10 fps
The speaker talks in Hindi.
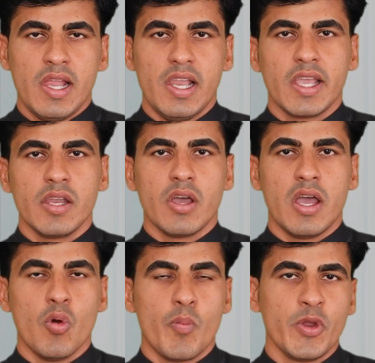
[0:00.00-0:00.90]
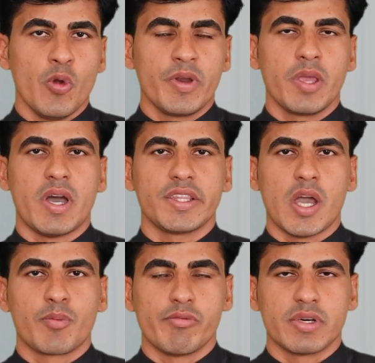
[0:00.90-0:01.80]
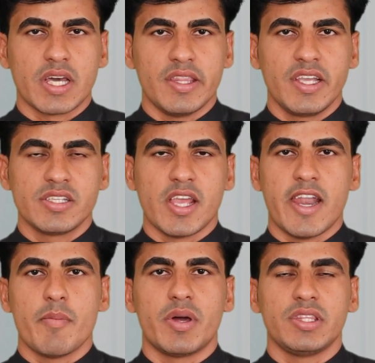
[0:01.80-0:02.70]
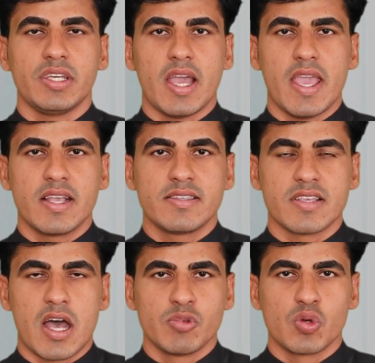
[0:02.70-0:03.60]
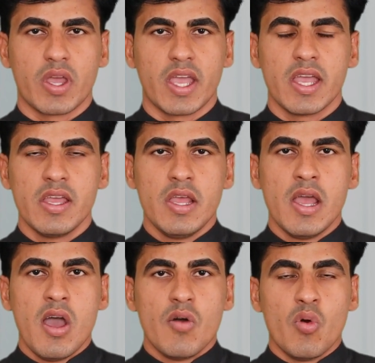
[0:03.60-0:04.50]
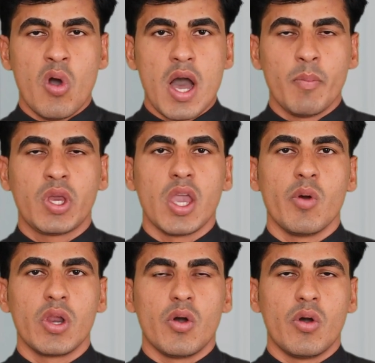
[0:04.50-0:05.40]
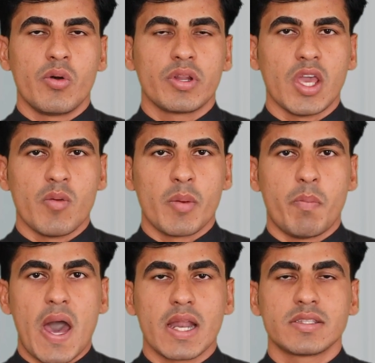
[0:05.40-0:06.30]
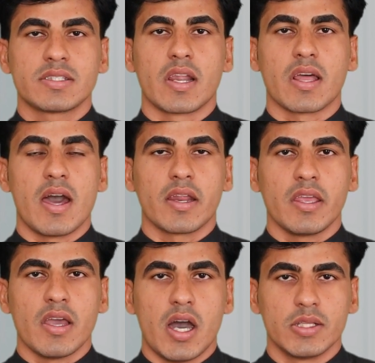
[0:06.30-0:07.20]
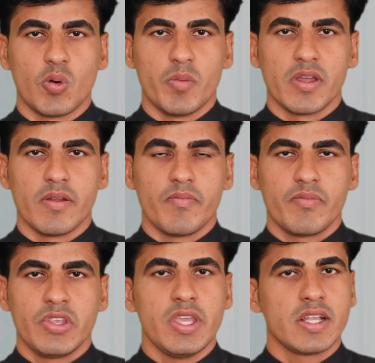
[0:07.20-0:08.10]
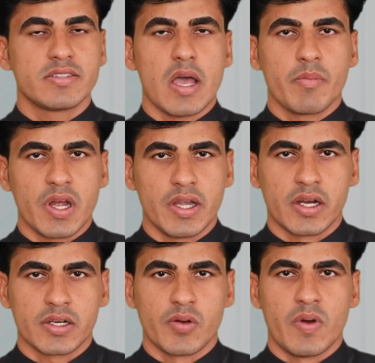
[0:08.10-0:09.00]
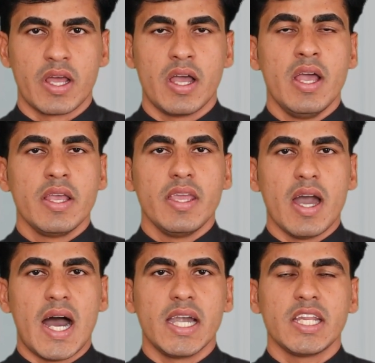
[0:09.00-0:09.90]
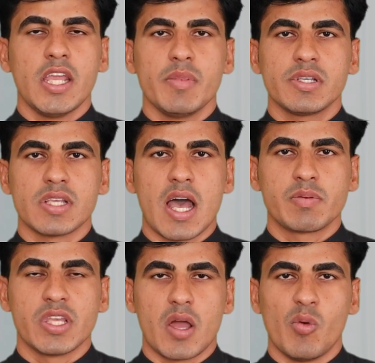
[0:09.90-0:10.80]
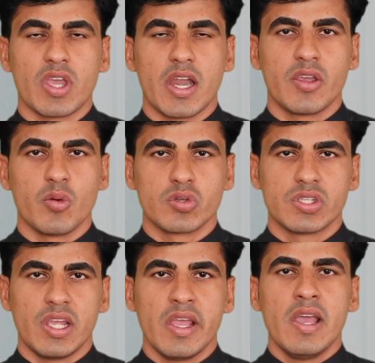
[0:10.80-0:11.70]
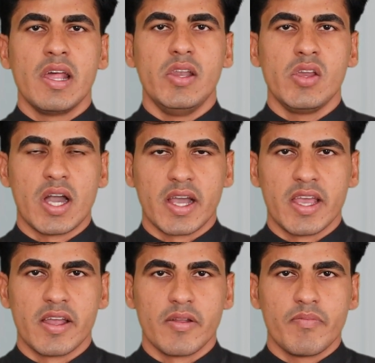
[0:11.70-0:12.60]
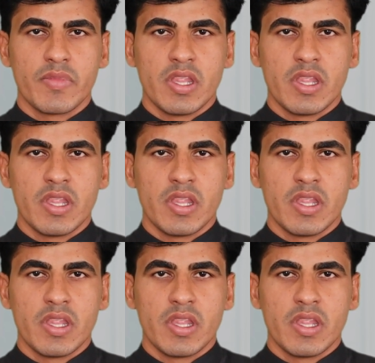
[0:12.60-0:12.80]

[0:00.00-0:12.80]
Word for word: लेकिन ऊपरी ऊपर की बातें आपको बता दें कि सेना भर्ती का एग्जाम जो है वो अब केवल और केवल भारत सरकार के हाथों में है ये एग्जाम कंडक्ट करवाना ये आरटीआई में साफ सेना मुख्यालय की ओर से लिखा गया है